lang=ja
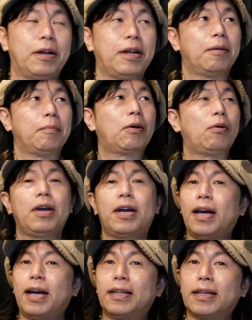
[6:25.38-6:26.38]
ね、まあ、これか
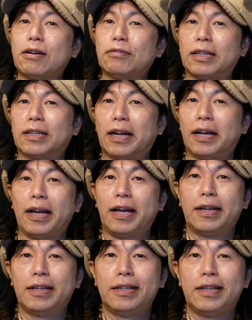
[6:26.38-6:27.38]
ら暖かくなったらね
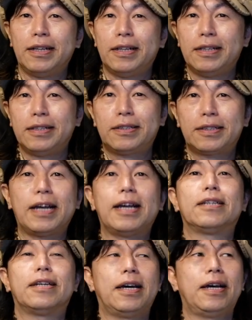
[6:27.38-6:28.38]
使い、
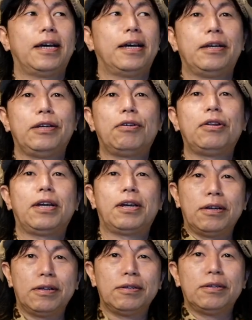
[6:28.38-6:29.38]
えー、より
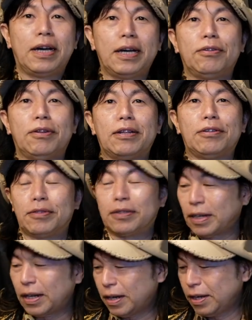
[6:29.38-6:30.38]
あの何
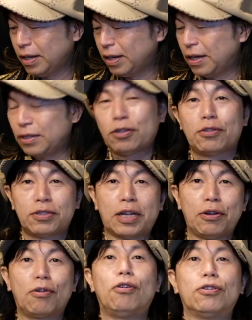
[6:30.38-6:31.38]
ちょっとした
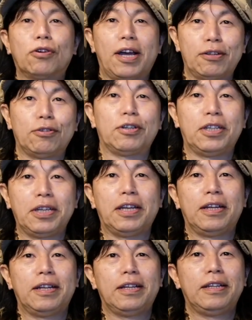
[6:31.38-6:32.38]
旅行とか行く時に
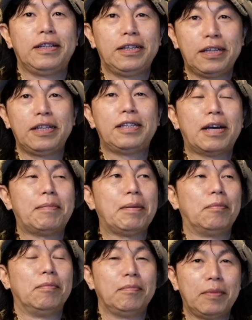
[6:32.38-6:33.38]
23枚
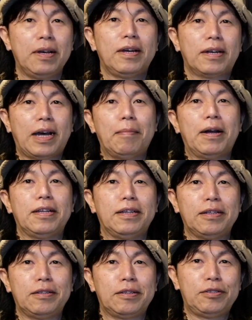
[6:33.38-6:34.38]
もカバン
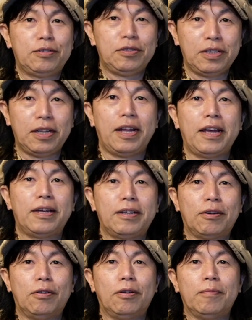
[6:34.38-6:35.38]
にね
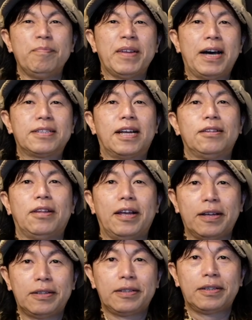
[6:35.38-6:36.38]
こう挟んで
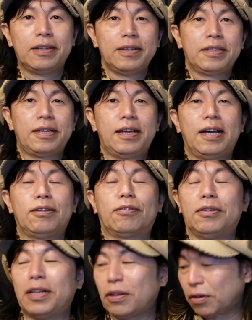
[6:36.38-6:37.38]
着替えのとこ
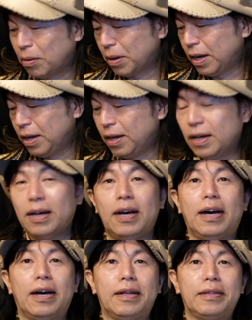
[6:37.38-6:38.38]
入れとけば
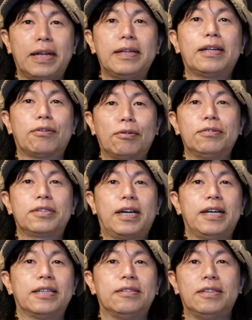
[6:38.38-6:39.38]
あ何なとこ使
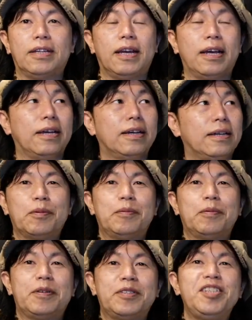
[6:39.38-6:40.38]
いやすいんでね
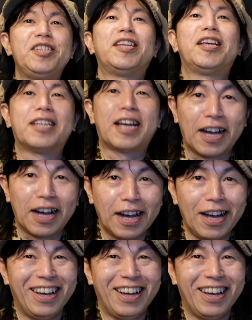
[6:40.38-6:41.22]
新鮮さが